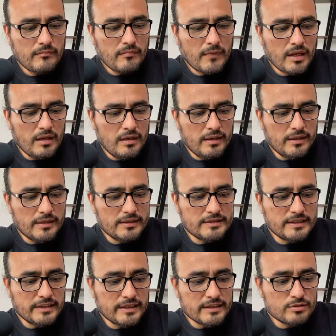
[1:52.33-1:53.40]
eh, si
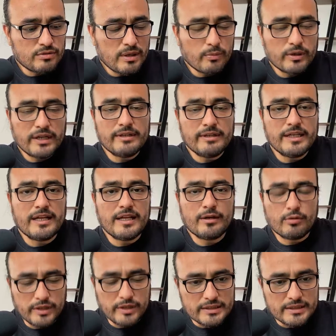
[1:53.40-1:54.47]
tienes una buena habilidad de
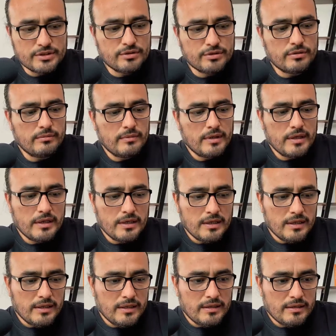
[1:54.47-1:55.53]
comunicación,
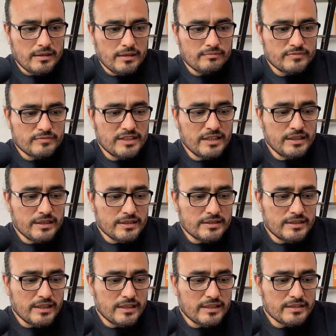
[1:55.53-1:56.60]
ah, si
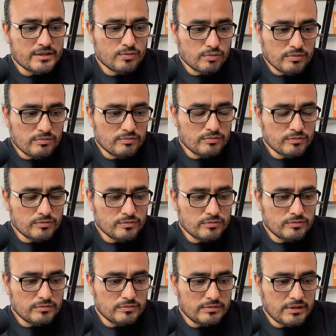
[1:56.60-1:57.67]
tienes
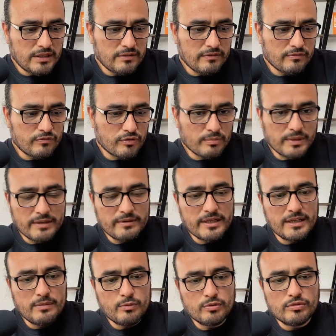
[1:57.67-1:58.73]
una forma de ver
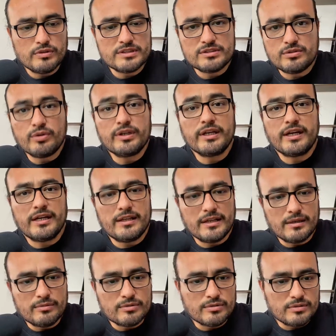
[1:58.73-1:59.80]
el mundo estoica,
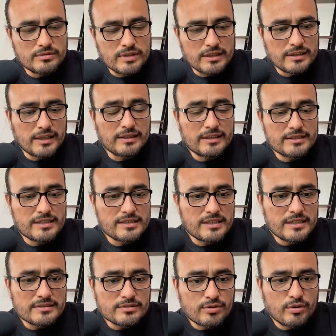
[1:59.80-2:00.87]
digamos, o sea, tratas de ser
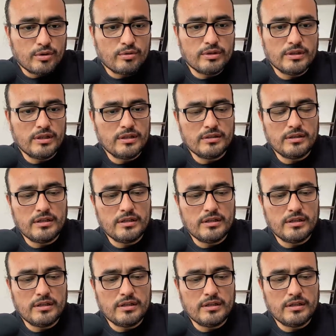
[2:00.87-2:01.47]
estoico en,